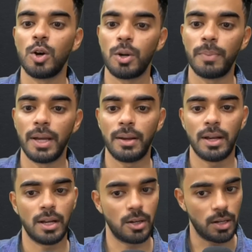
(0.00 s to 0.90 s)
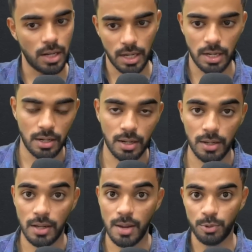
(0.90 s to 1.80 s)
और और अगर
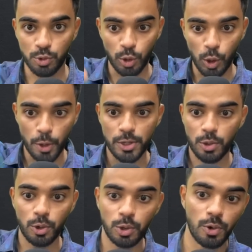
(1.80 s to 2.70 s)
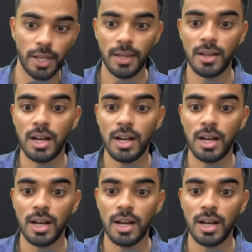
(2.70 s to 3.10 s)
आप उसको लो स्कोर दोगे